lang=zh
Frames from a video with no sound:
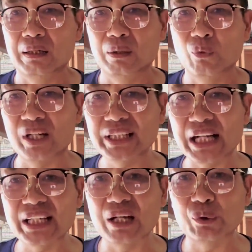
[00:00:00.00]
我跟他
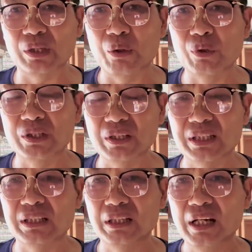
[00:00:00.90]
这样说的，我说，
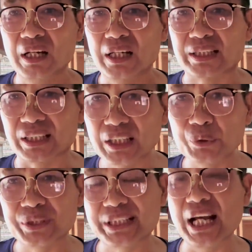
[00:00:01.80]
只有
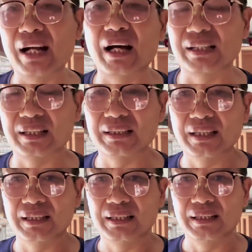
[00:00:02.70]
健康的鸽子
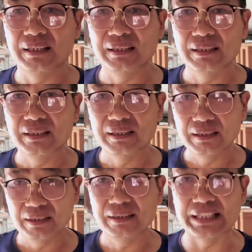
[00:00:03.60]

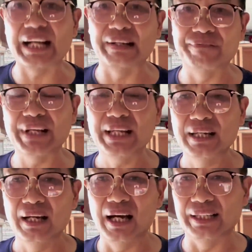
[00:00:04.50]
才肯飞
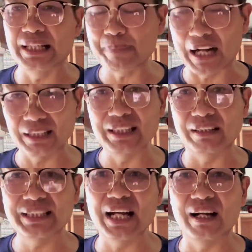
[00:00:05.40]
啊，你把鸽子养
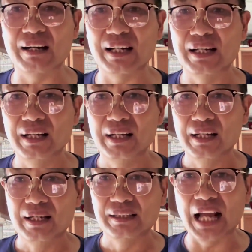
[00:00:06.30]
健康了，
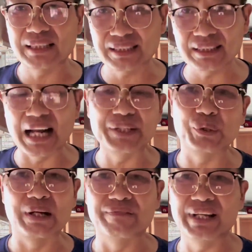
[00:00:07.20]
它自然就
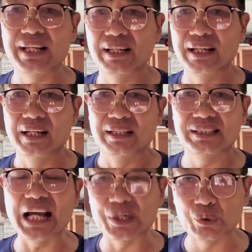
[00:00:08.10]
肯飞。
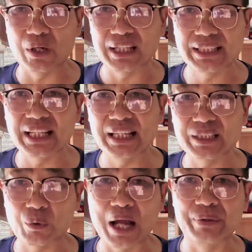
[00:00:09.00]
再说了，现在
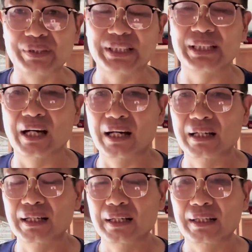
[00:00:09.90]
是换羽期啊，
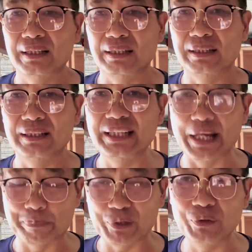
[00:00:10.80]
嗯，你
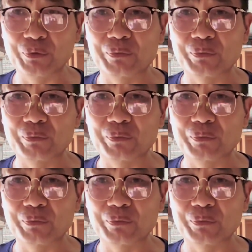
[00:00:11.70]
也不用